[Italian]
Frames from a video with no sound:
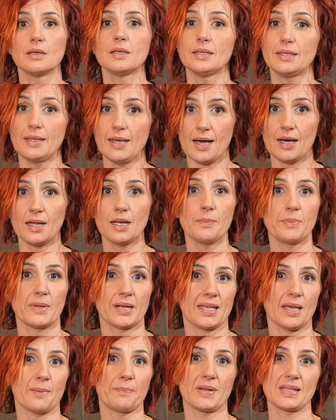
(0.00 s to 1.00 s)
ideale
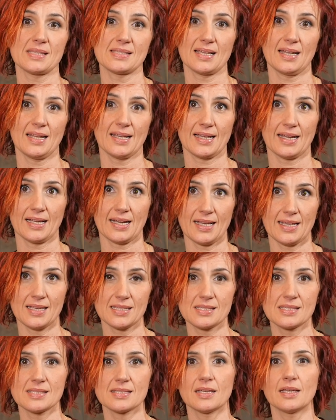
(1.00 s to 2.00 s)
per chi apprezza le
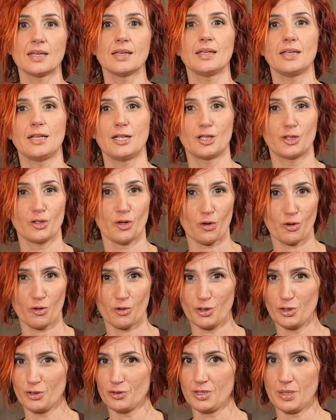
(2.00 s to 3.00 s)
carezze, il
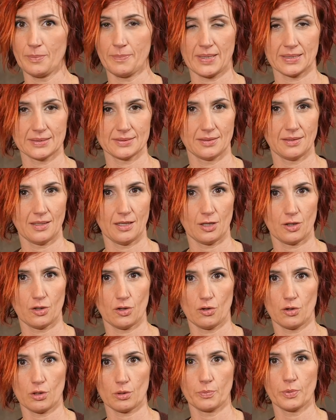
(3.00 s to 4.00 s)
tocco in ogni parte del
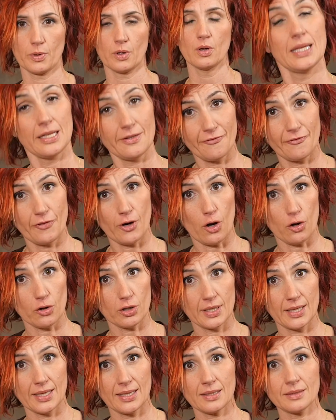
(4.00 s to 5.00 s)
corpo. Il
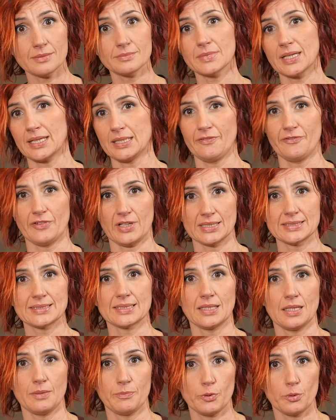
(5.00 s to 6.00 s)
flogger, a
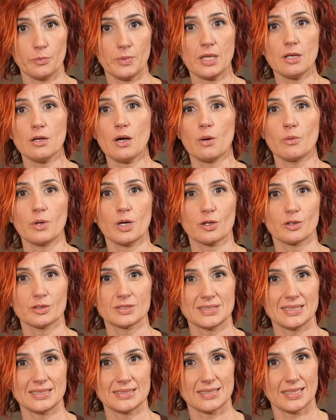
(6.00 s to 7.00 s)
differenza del piumino, ha una
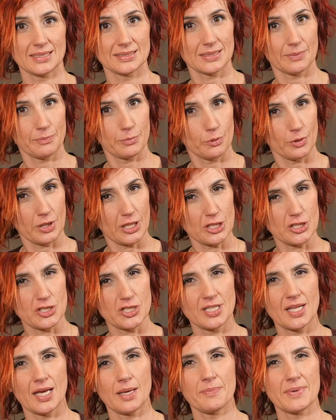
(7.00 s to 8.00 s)
consistenza più
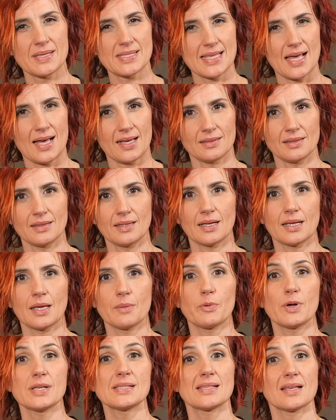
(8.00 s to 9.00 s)
rigida e pesante
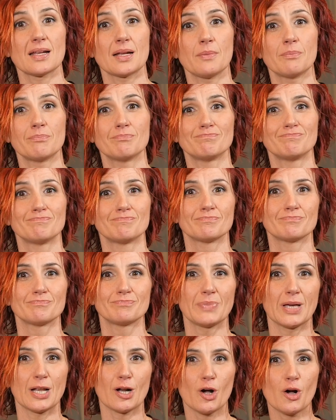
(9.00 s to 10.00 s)
che può essere
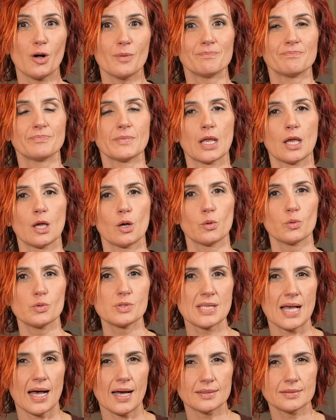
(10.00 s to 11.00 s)
però
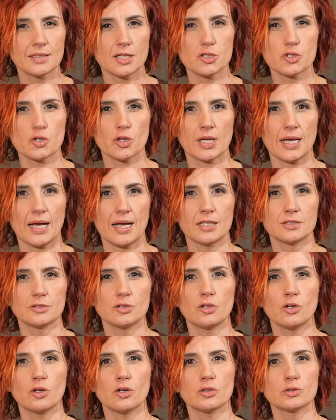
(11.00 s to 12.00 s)
usata
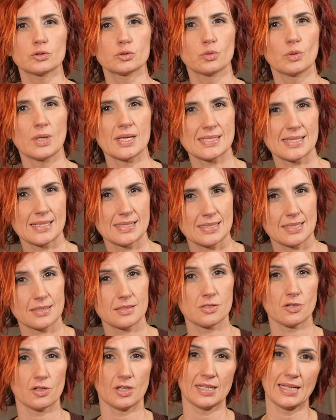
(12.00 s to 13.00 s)
giocando sulla
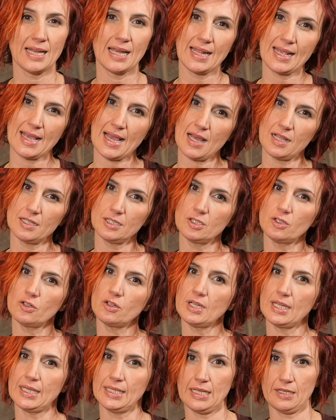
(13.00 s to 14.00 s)
sensazione del
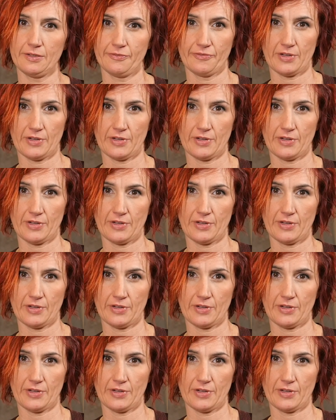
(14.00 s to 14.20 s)
caldo e del